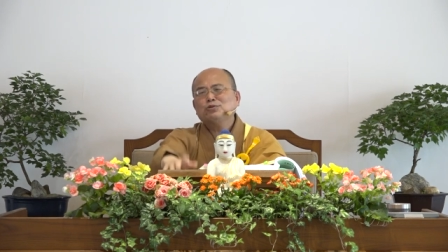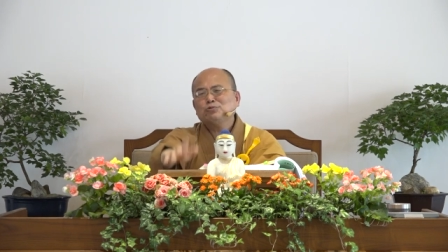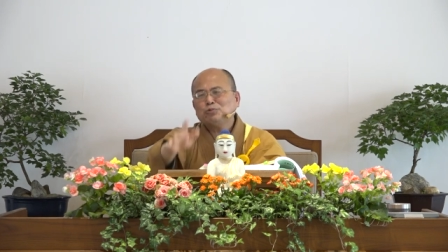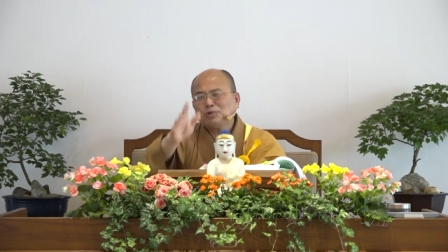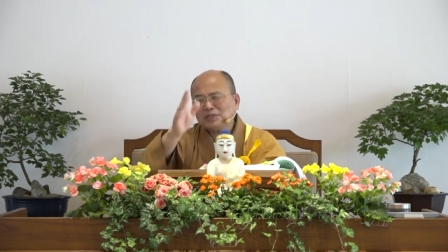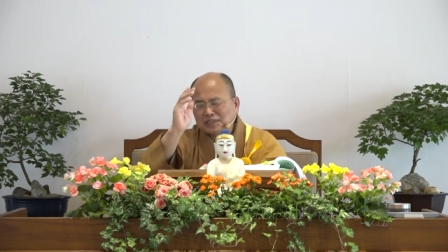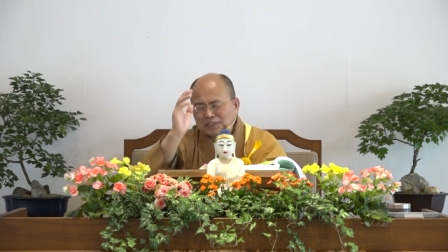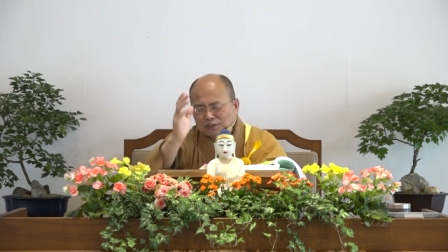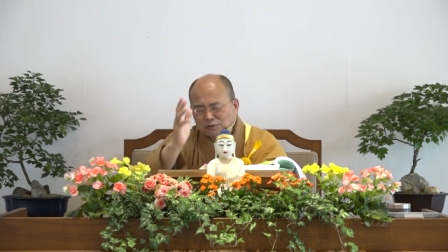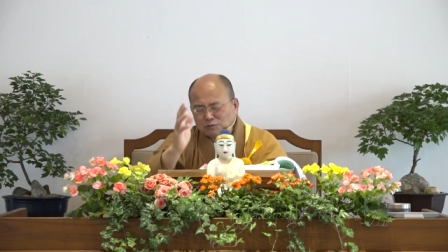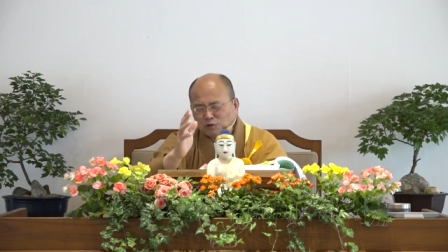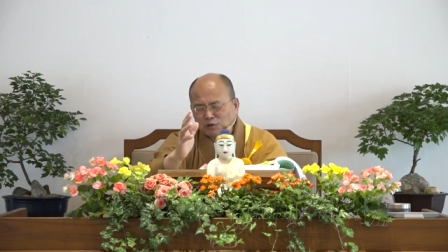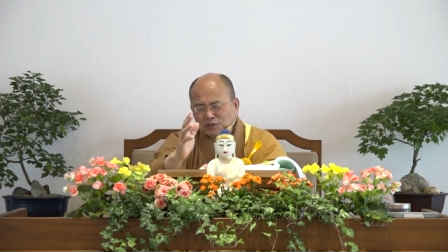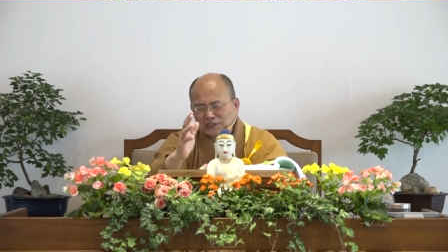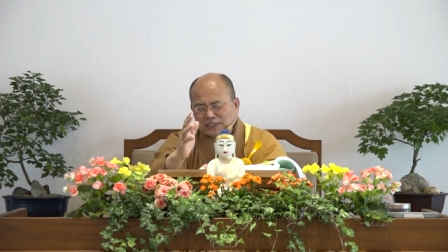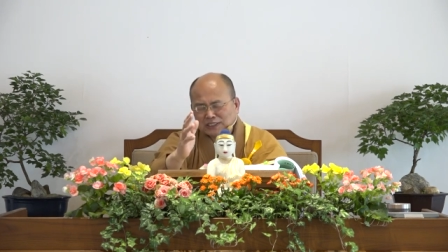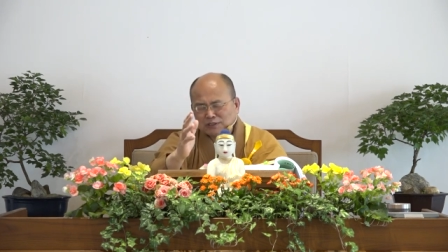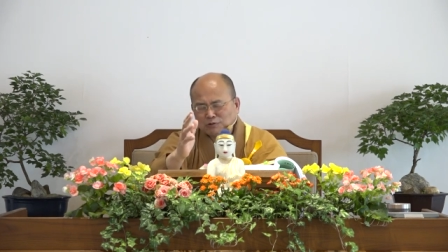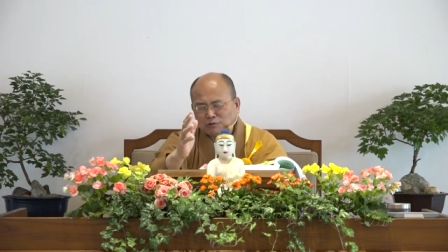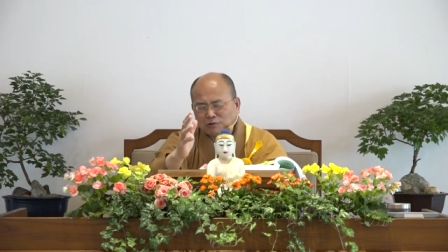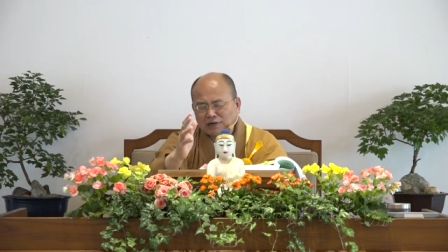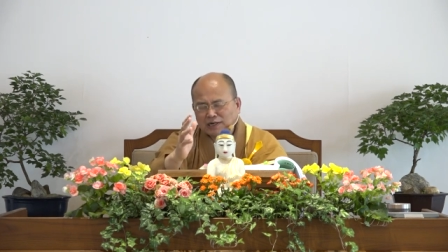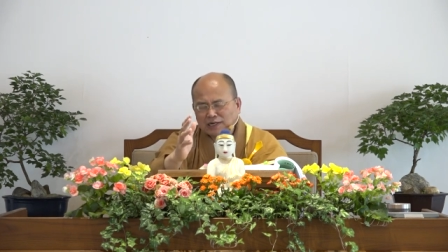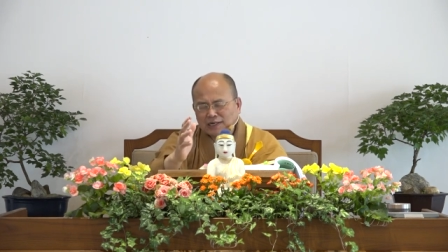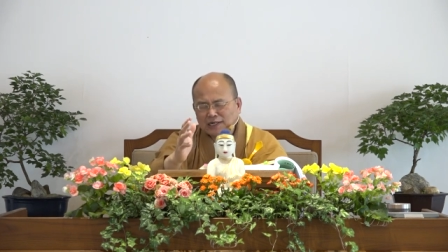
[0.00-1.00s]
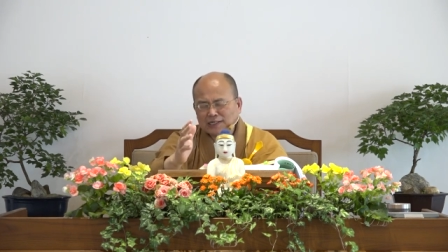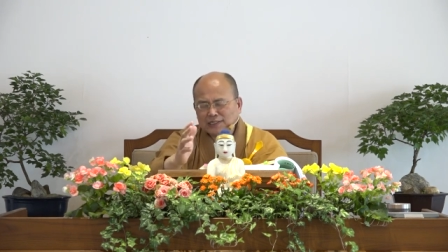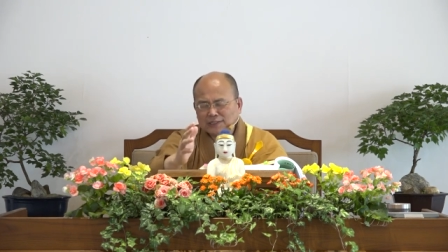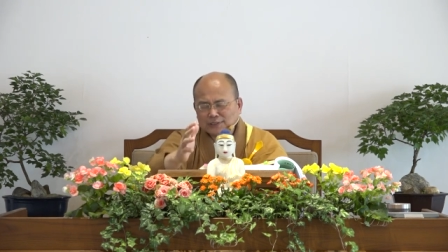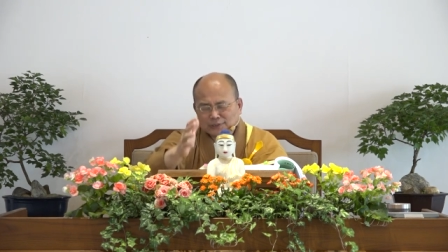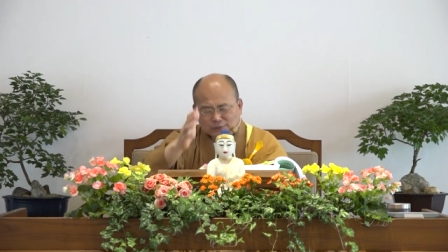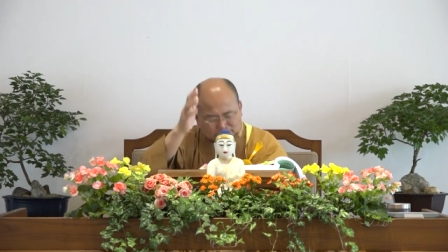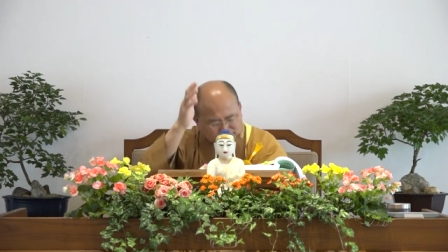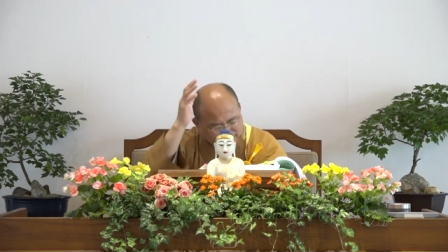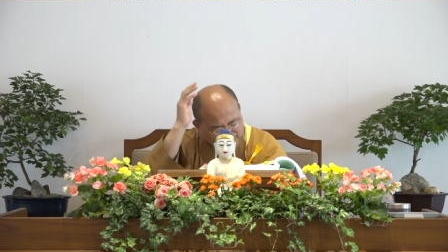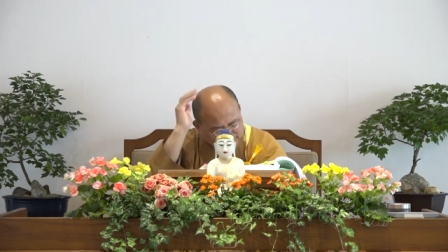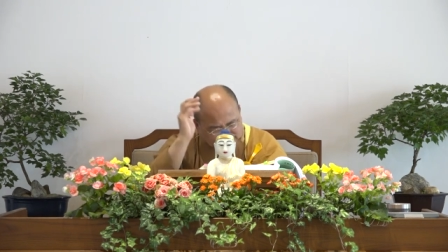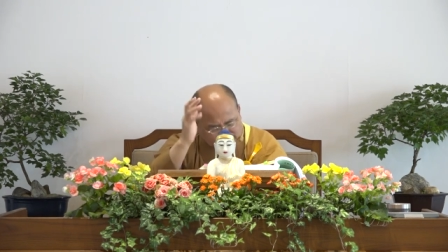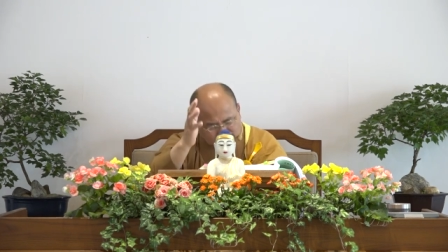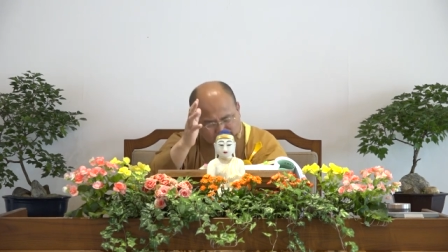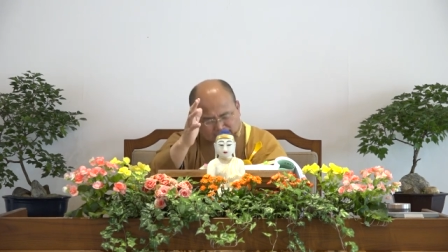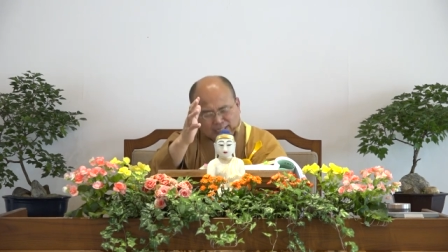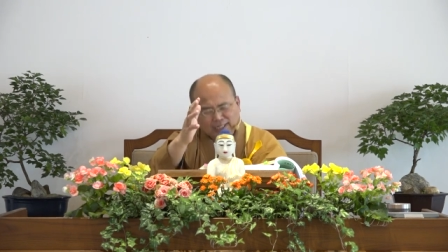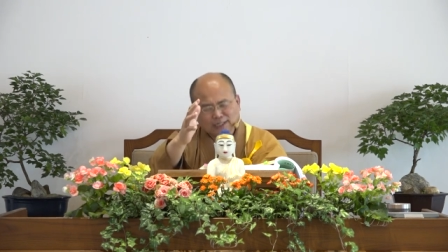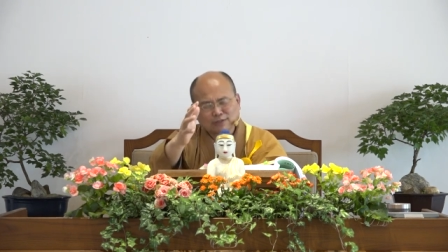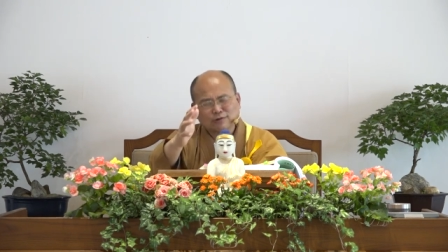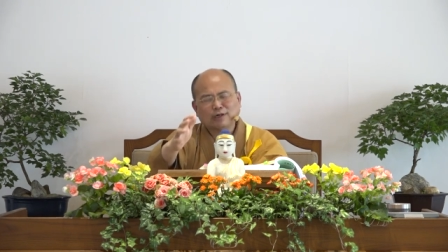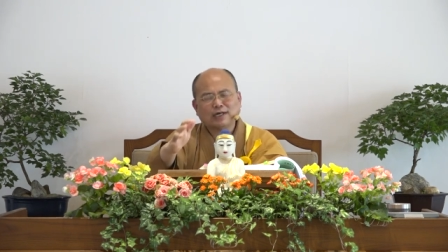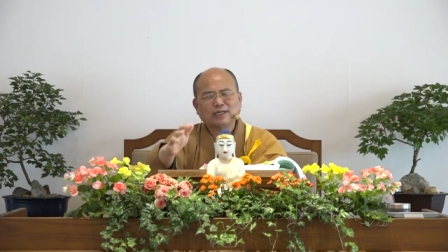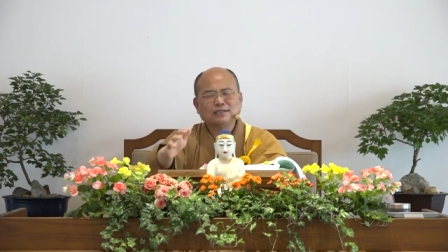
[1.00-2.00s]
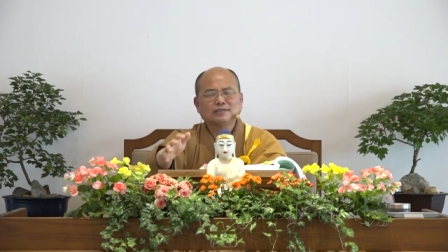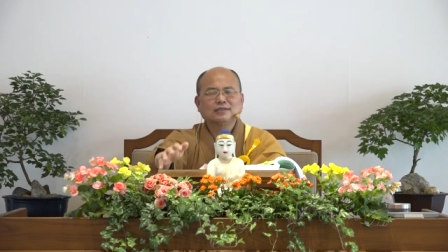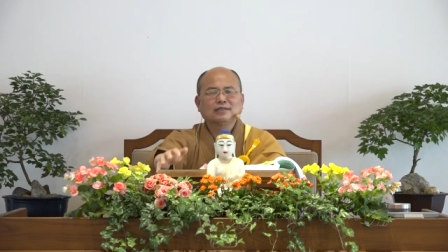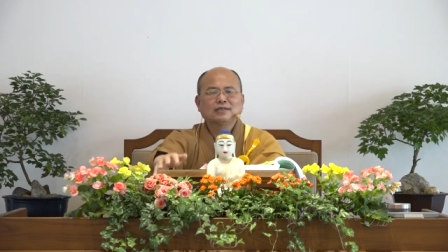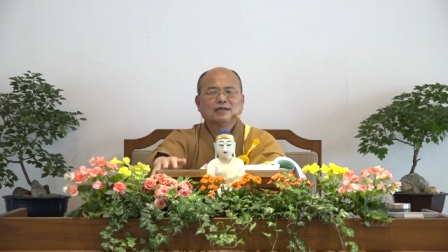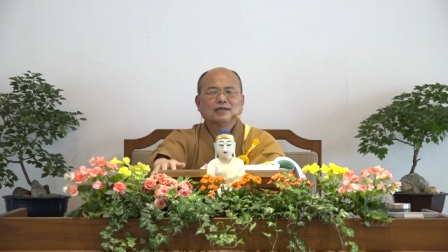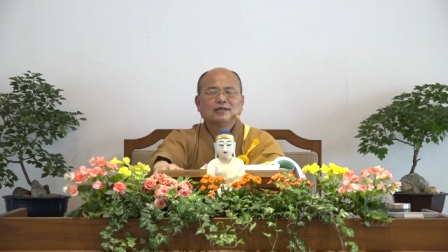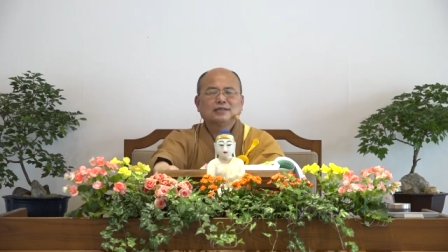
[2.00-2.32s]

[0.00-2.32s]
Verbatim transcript: 断了我见我爱就可以证阿罗汉。